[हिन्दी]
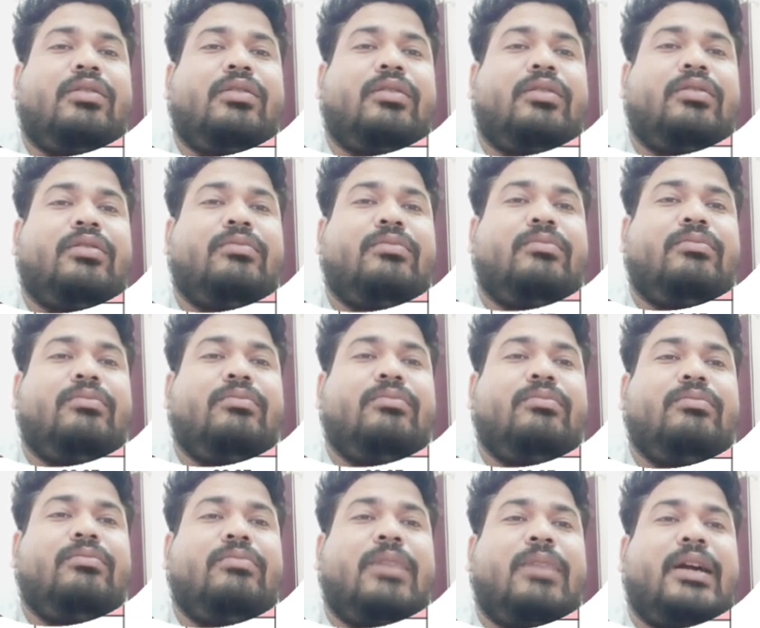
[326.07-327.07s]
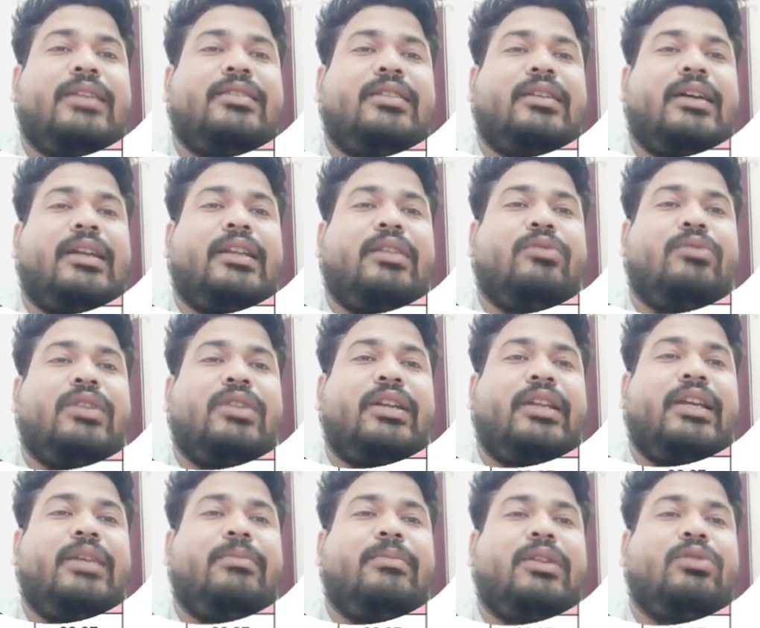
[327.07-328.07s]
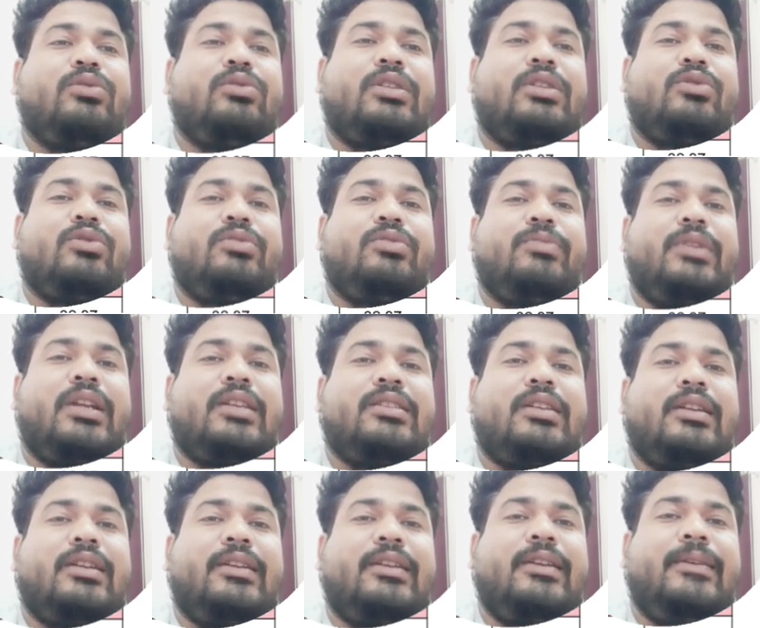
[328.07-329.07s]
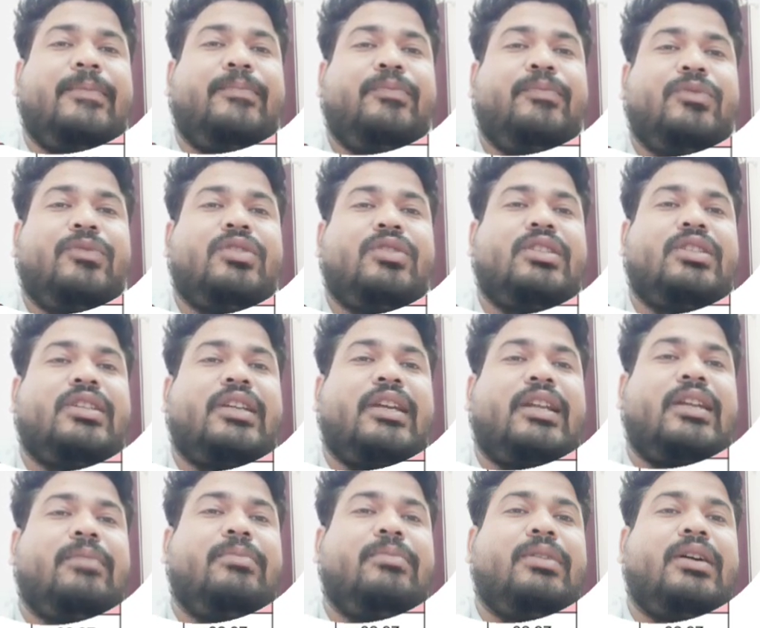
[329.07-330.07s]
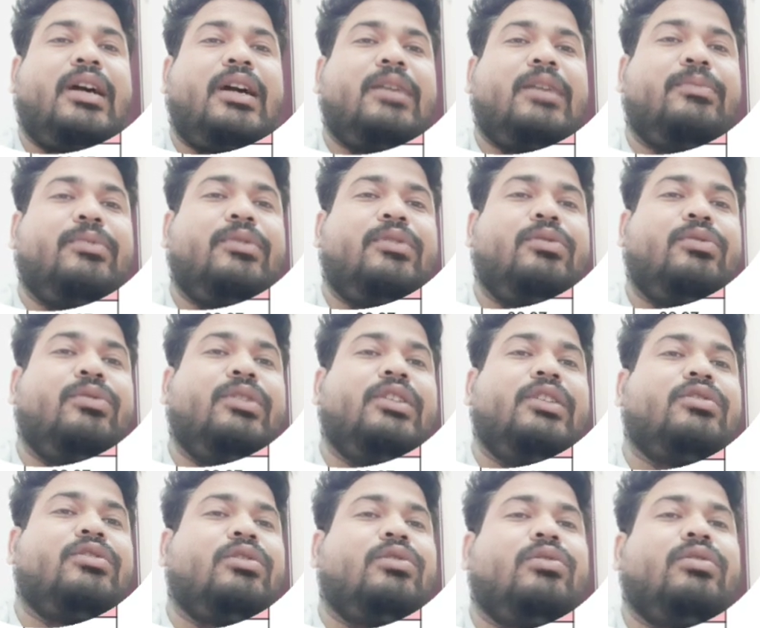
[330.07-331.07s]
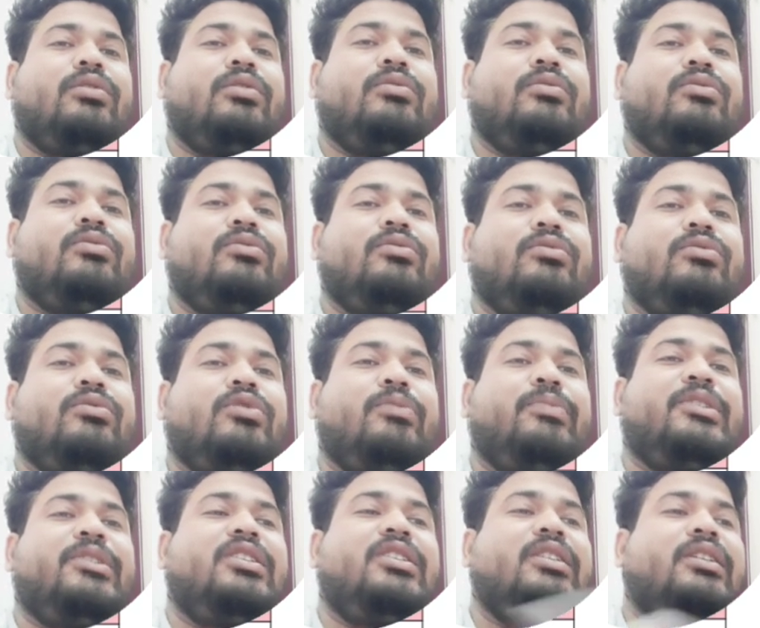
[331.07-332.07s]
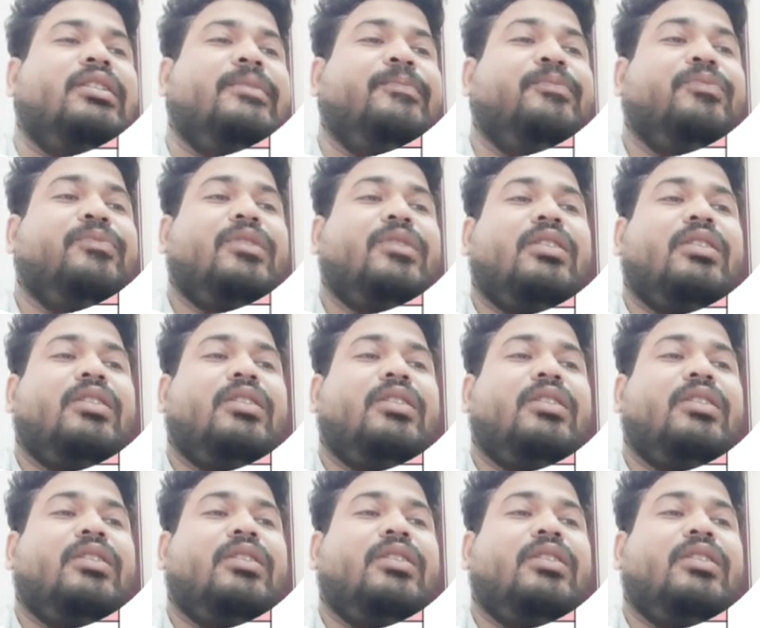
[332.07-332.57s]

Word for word: और भारत सरकार के अनुसार एक मार्च दो हज़ार चौबीस में राजस्थान की जनसंख्या लगभग आठ पॉइंट उन्नीस करोड़ जो पिछली